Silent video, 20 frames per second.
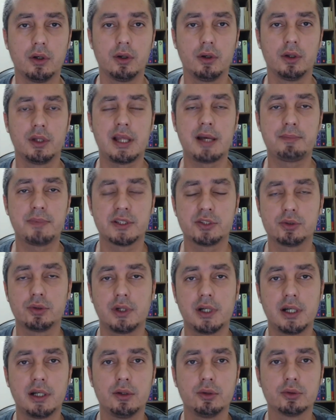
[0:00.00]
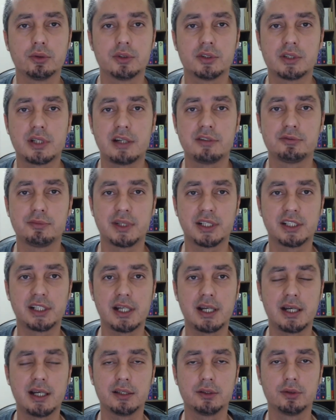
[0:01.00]
Olá pessoal, Gustavo
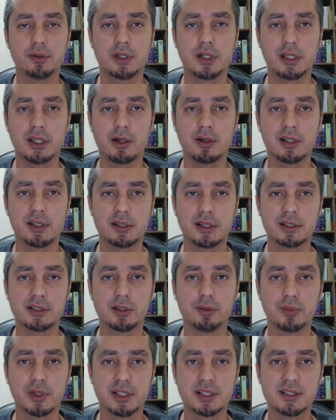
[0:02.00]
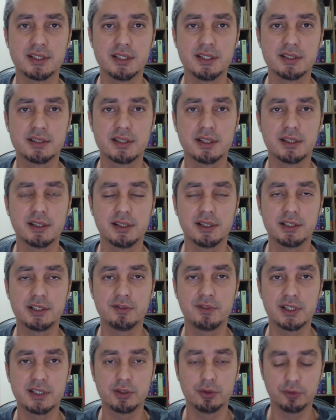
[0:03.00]
Machado, canal Orientação Marxista. Esse
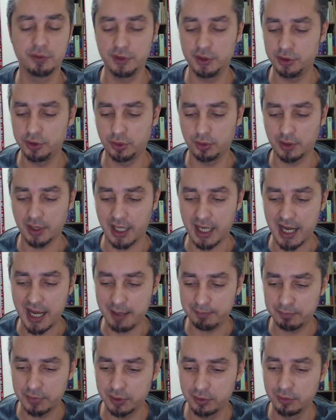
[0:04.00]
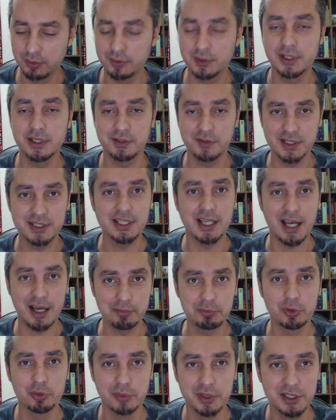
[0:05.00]
vai ser um vídeo rápido, e esse vai ser
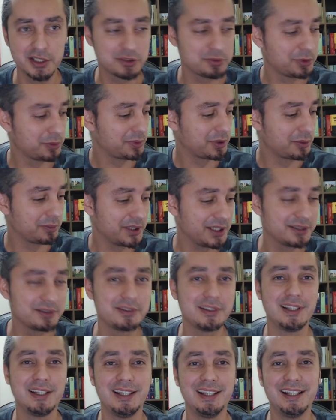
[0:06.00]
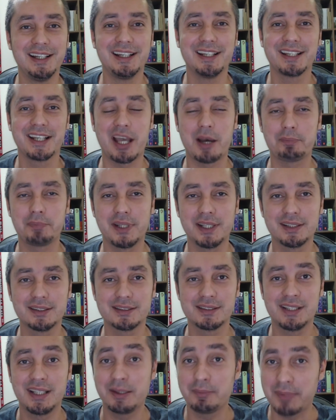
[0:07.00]
rápido mesmo, eu prometo, que é
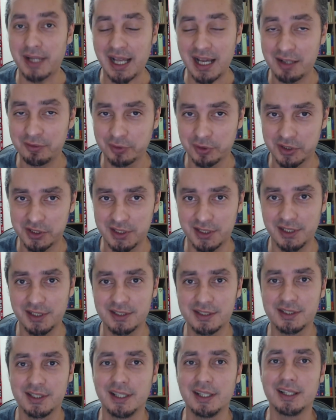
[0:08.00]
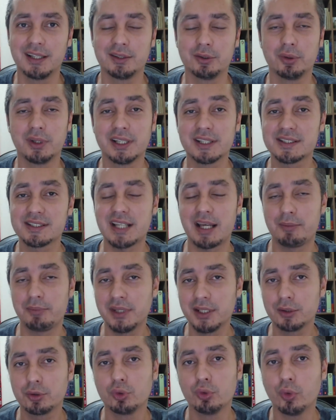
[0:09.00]
apenas lembrar vocês do
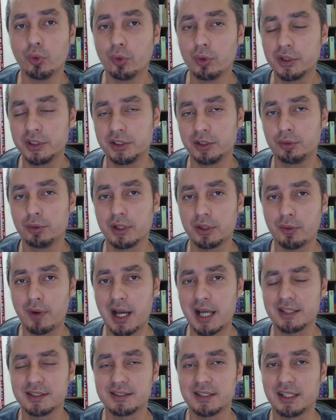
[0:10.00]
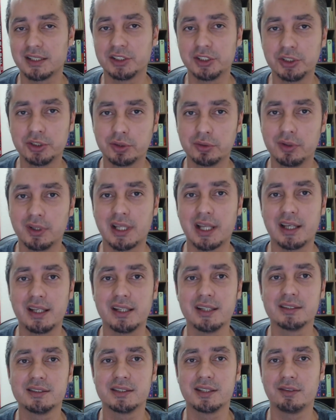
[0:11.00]
lançamento hoje do Anuário Estatístico do
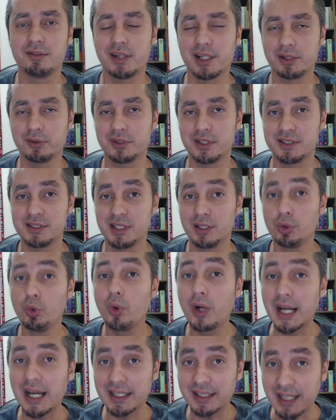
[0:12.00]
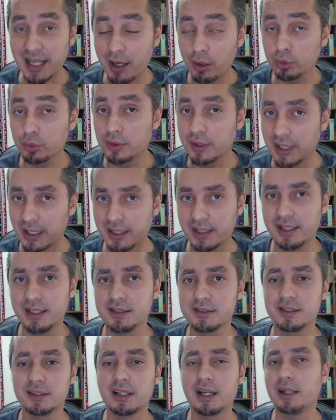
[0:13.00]
ILAESE, que vai acontecer no canal do
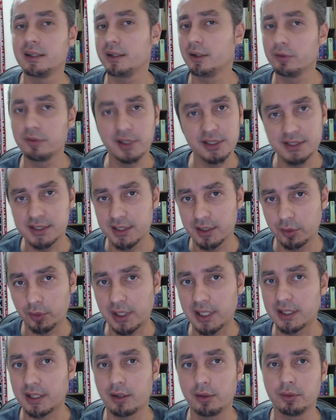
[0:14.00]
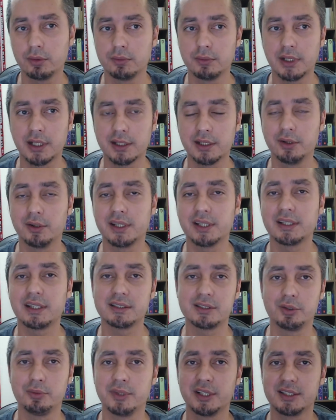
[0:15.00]
ILAESE, tá? Não vai ser no canal aqui
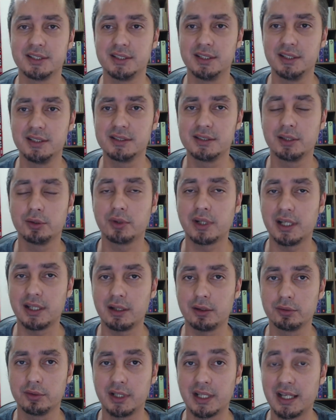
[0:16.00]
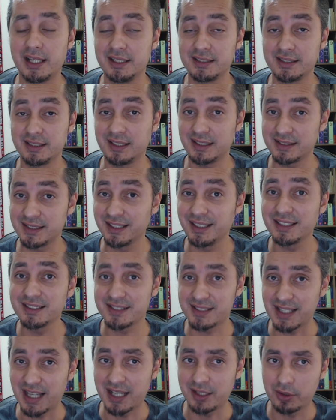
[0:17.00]
Orientação Marxista, no canal do ILAESE que está sendo
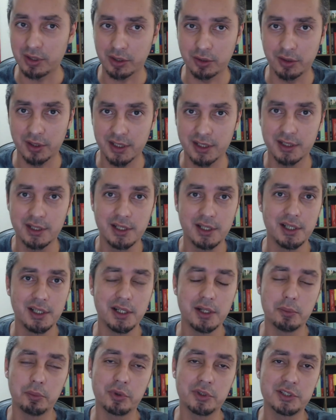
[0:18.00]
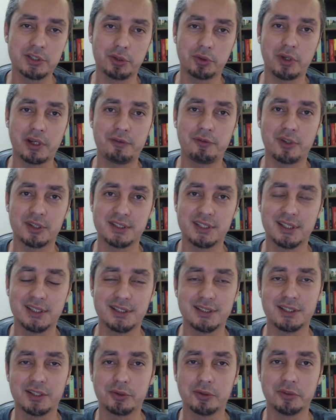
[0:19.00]
lançado agora. Por isso eu estou reforçando
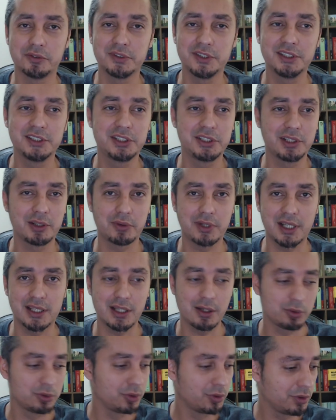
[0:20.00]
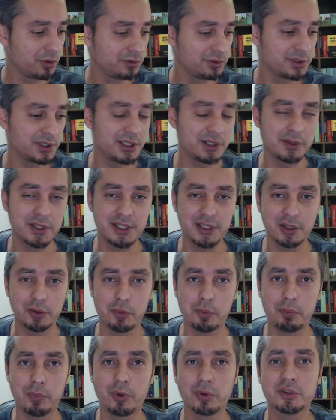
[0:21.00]
esse convite, é um canal novo, então ainda
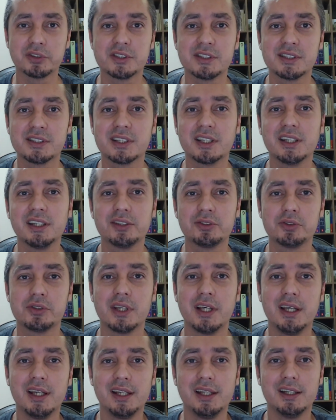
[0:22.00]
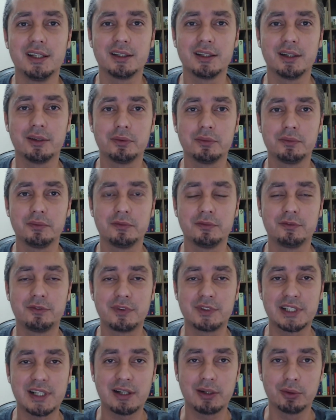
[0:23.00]
com poucos inscritos. Então,
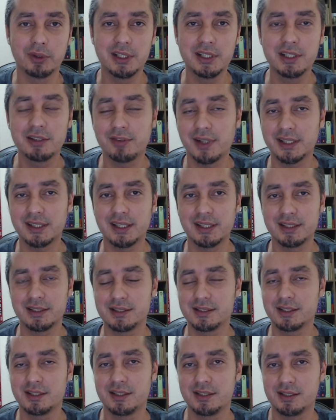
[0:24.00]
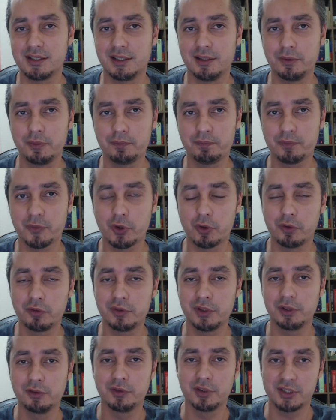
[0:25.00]
já, o link vai estar tá na descrição.
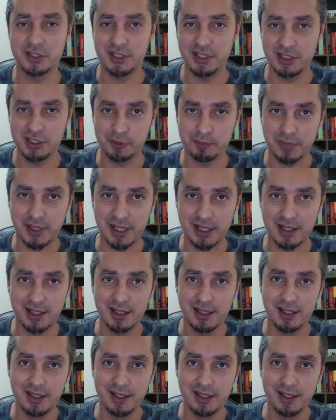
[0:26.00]
Convido vocês para